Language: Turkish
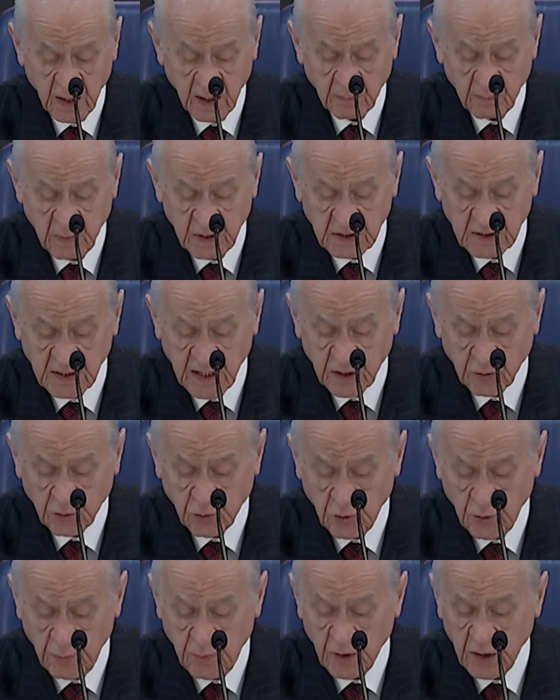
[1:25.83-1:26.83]
Bizler
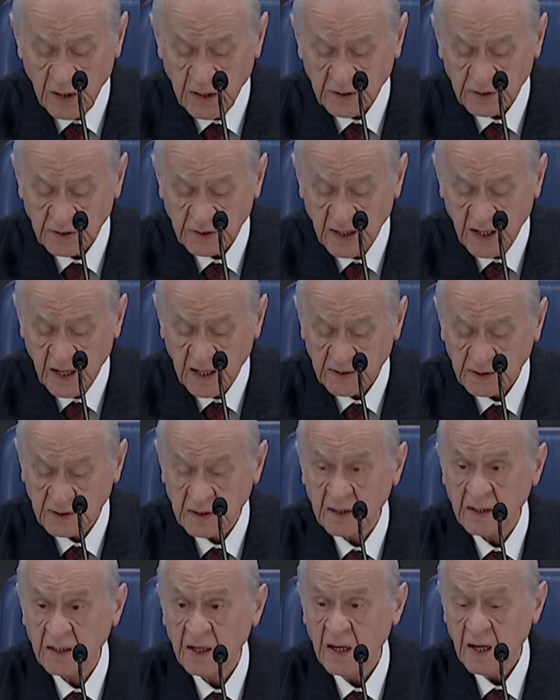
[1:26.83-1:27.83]
günübirlik
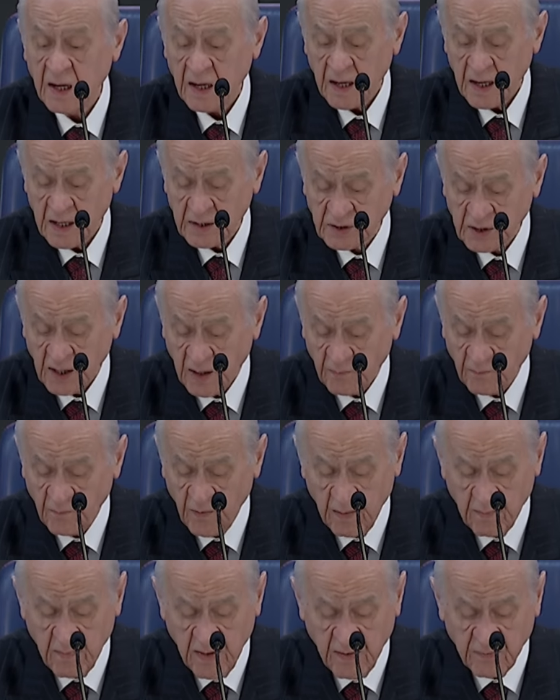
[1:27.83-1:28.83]
siyasi hesap
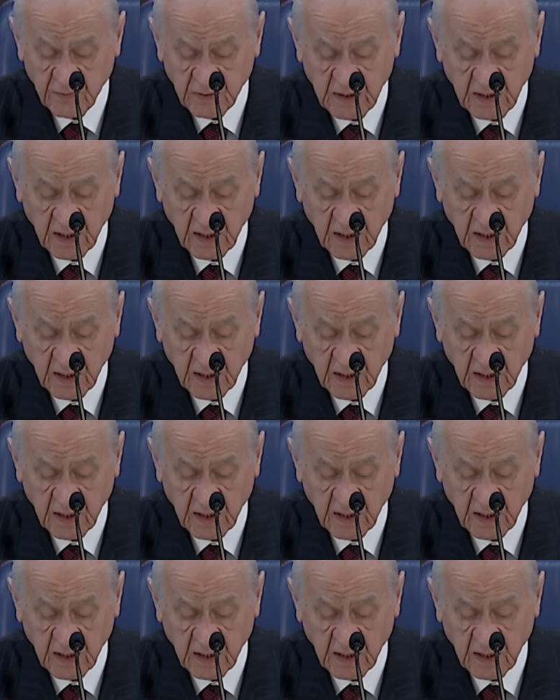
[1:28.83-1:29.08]
ve mevzi